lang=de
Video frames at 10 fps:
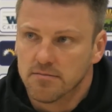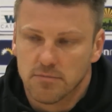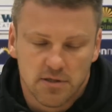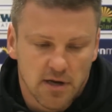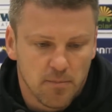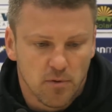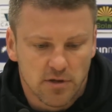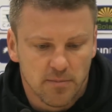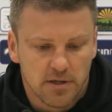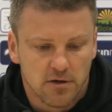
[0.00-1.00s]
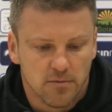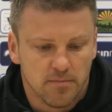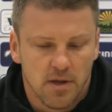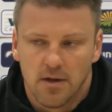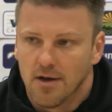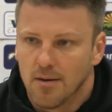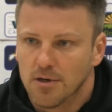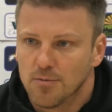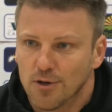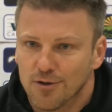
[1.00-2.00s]
ähm, die drei Punkte mitgenommen.
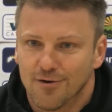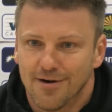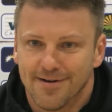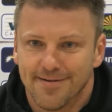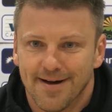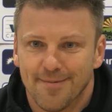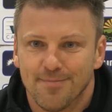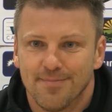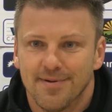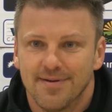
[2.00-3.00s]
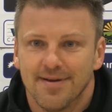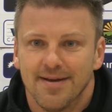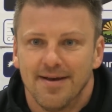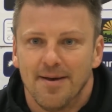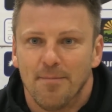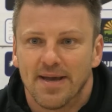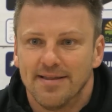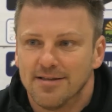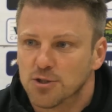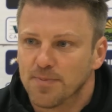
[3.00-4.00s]
Aber ich möchte auch äh, am
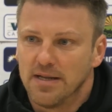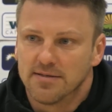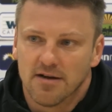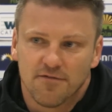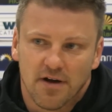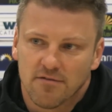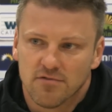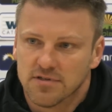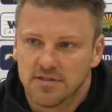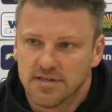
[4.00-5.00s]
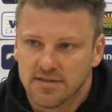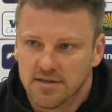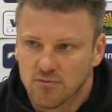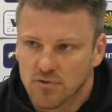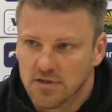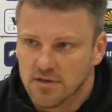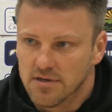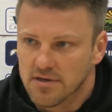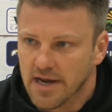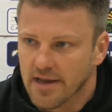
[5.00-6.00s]
Beginn des Spiels anfangen. Wir sind sehr, sehr gut
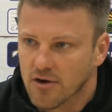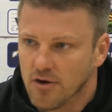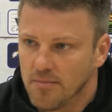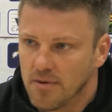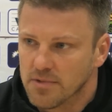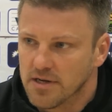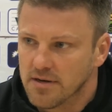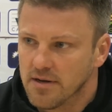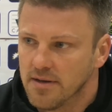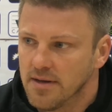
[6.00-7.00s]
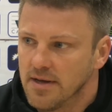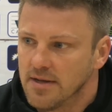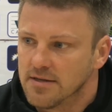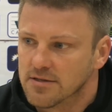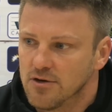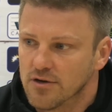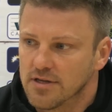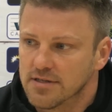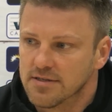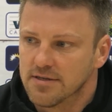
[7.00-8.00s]
äh, reingekommen, haben dann das Glück,
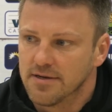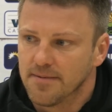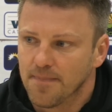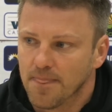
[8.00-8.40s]
dass äh,